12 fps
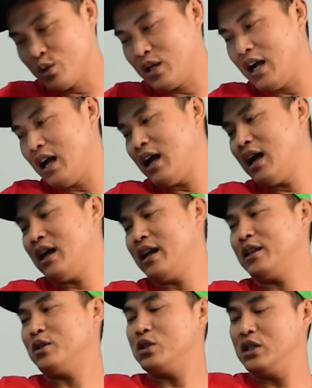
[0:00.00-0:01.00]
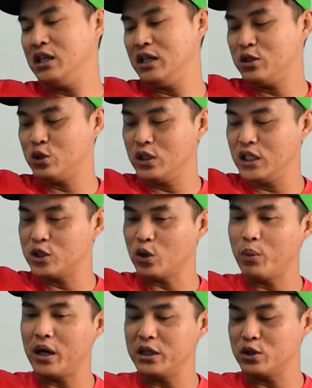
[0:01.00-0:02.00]
juga ya terus di,
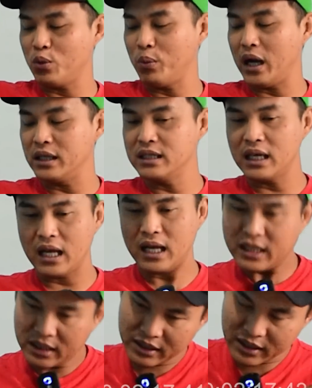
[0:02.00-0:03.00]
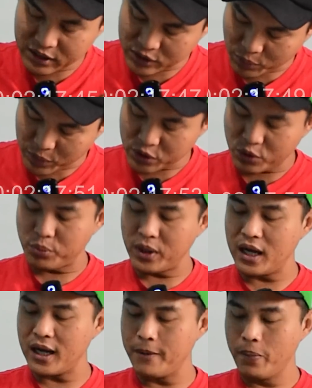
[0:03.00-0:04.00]
dicoba dicoba aja lah intinya
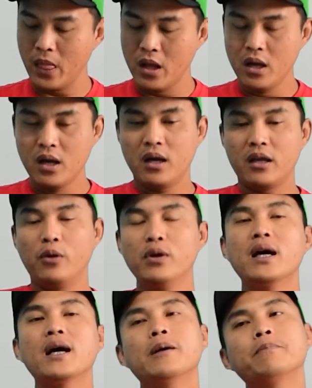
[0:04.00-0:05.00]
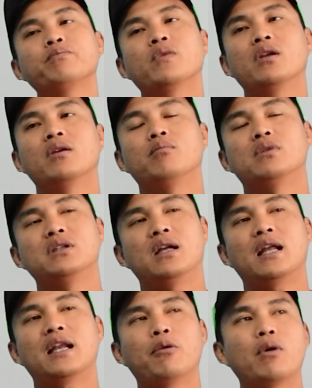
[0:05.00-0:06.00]
dicoba-coba ya udah
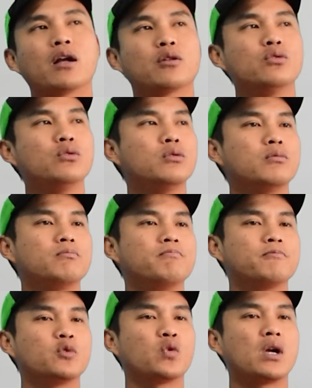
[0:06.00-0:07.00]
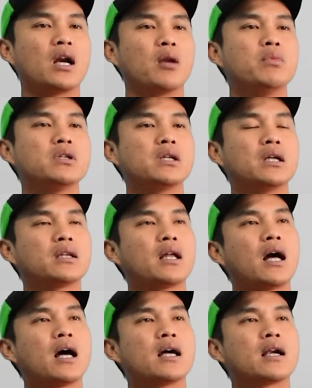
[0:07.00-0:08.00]
berjalannya waktu kurang lebih
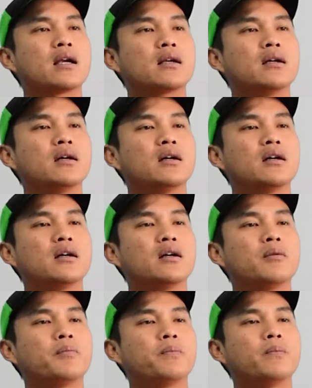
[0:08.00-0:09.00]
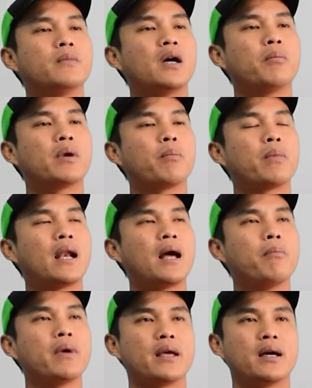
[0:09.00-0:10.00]
sekitar eh, ah, berapa
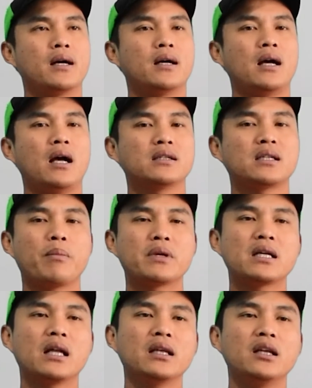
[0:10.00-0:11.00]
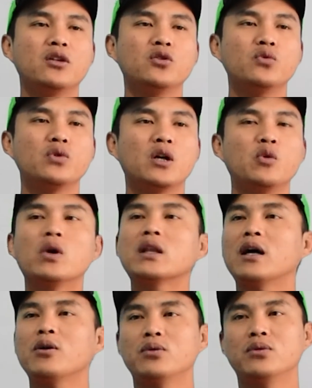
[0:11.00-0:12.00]
lama ya sampai saat ini tuh udah
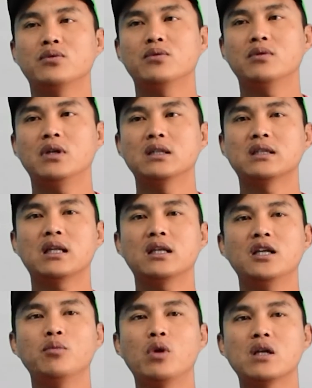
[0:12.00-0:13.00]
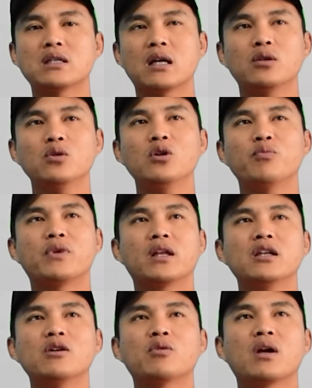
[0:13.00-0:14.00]
dua tahun dan saat ini bulan satu
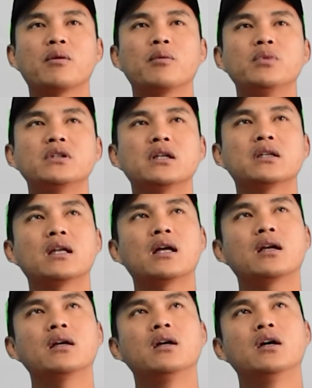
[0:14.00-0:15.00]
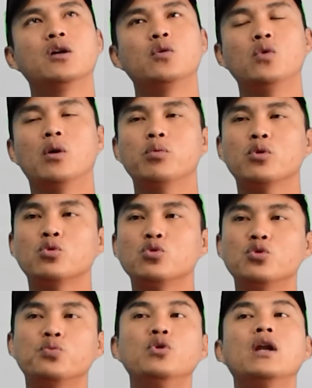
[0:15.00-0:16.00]
berarti kurang lebih sekitar
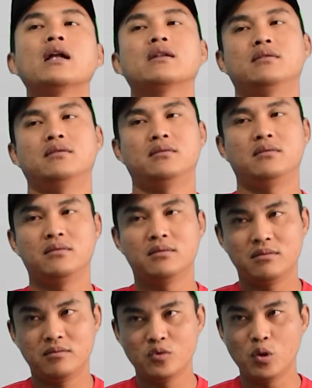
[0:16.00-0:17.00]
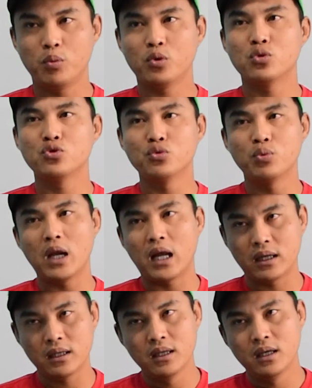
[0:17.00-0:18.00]
27 bulan 27
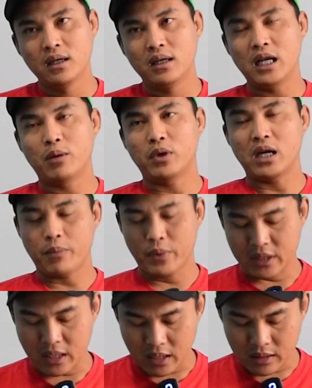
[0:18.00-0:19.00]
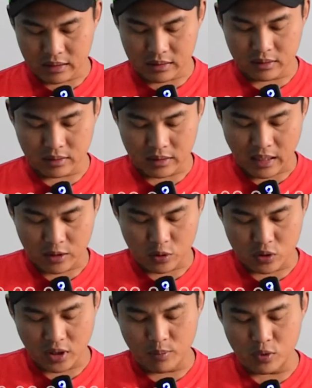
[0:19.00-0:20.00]
bulan dan mendapatkan 100.000
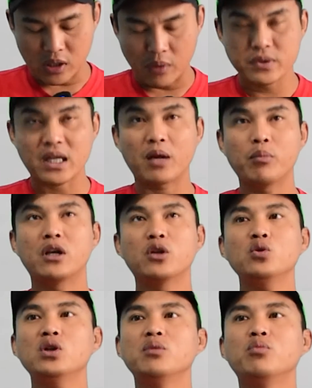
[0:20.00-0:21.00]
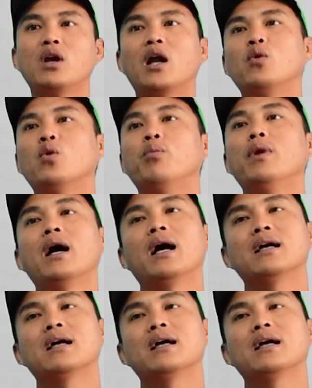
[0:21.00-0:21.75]
subscriber itu di bulan 12